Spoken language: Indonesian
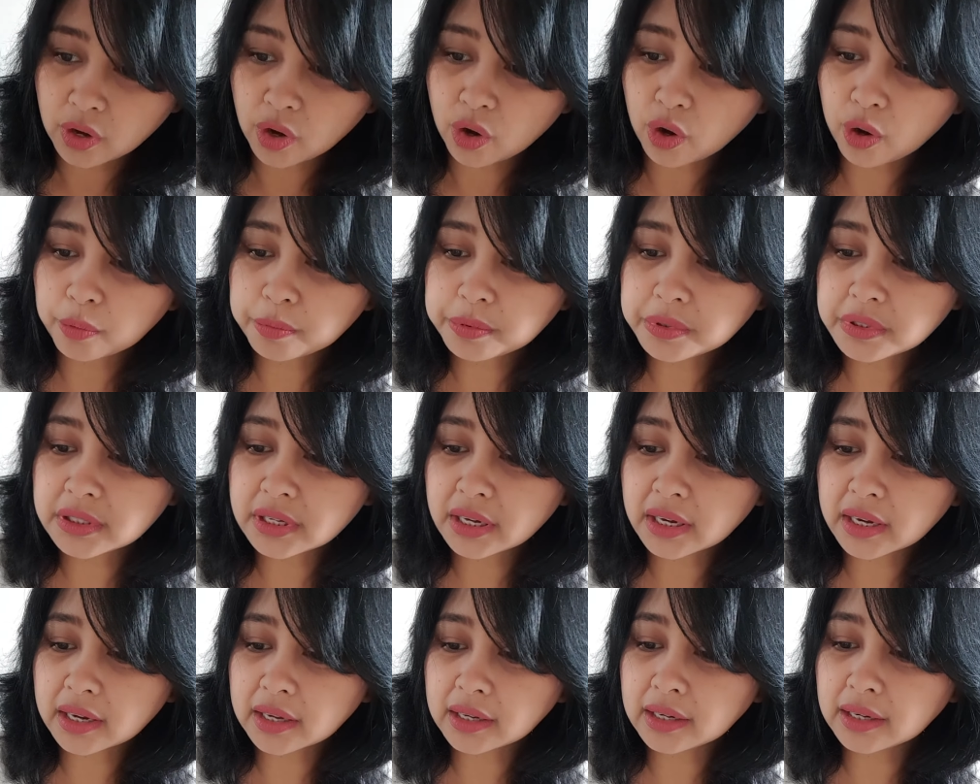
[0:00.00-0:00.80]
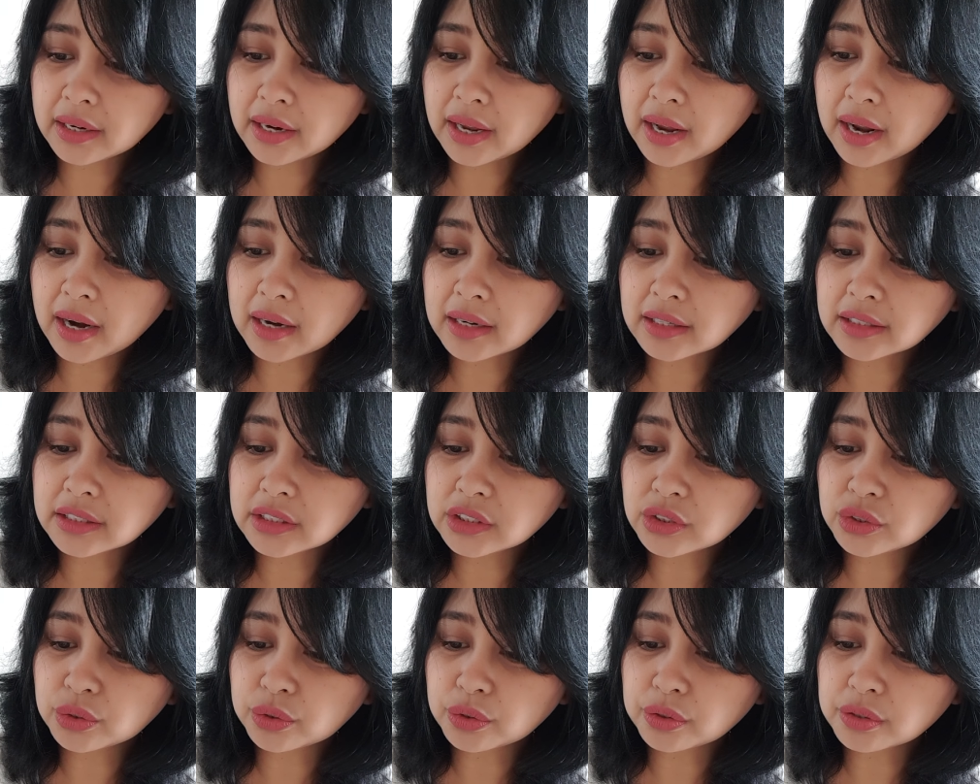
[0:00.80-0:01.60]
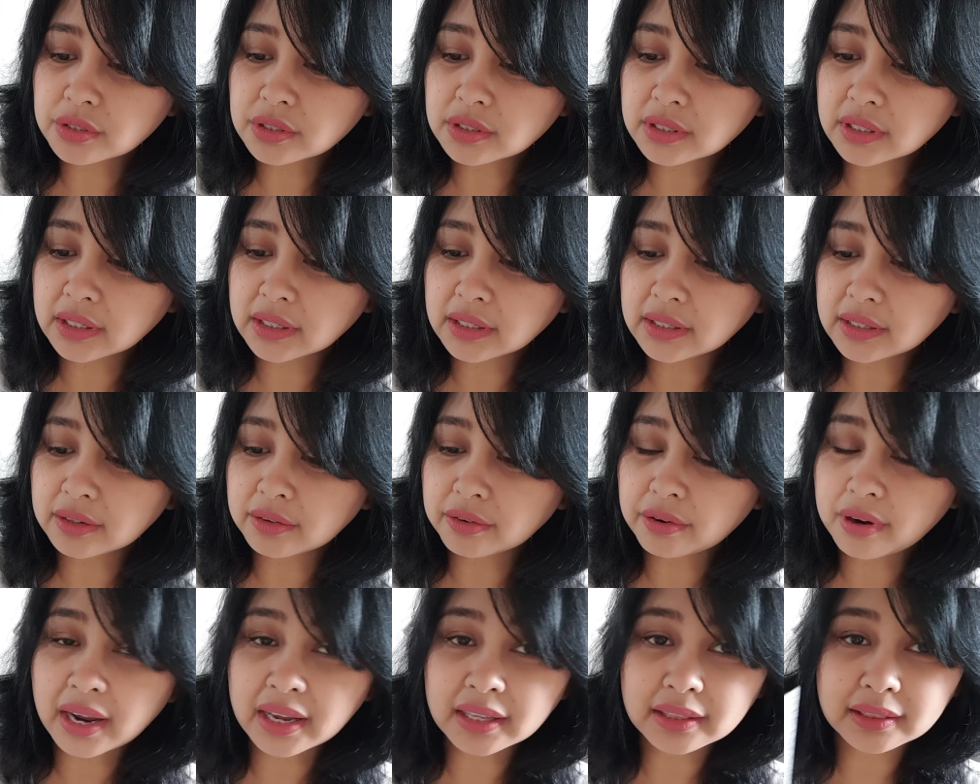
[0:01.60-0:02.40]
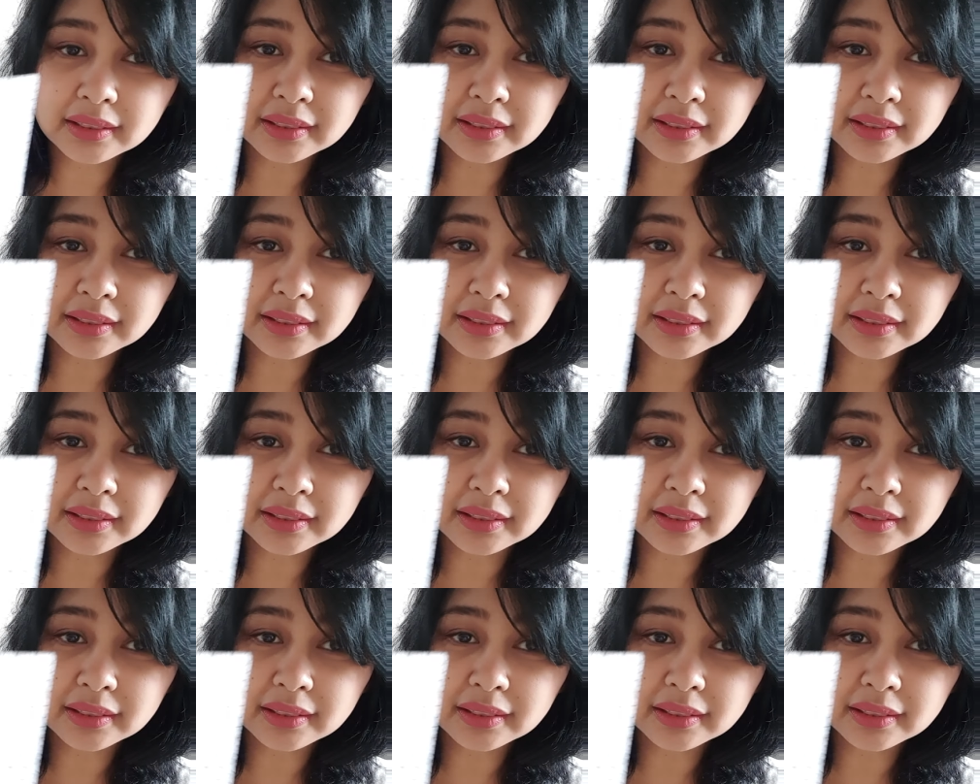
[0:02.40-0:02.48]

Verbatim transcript: obstacle are detours in the right